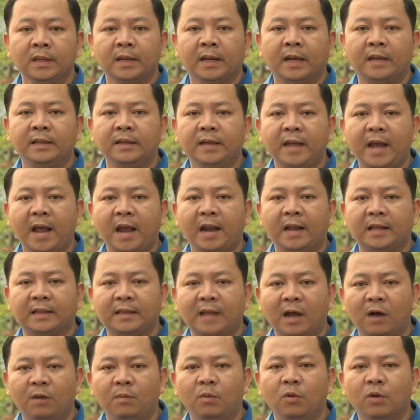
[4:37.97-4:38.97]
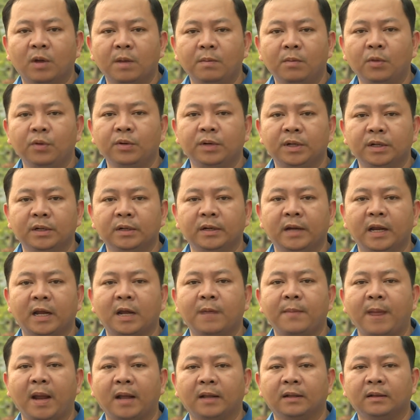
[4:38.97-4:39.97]
cái thứ hai là tạo một cái môi trường để
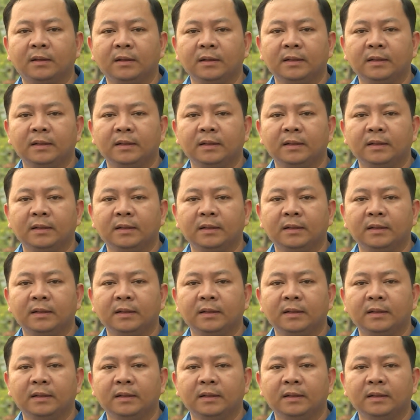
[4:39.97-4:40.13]
các bạn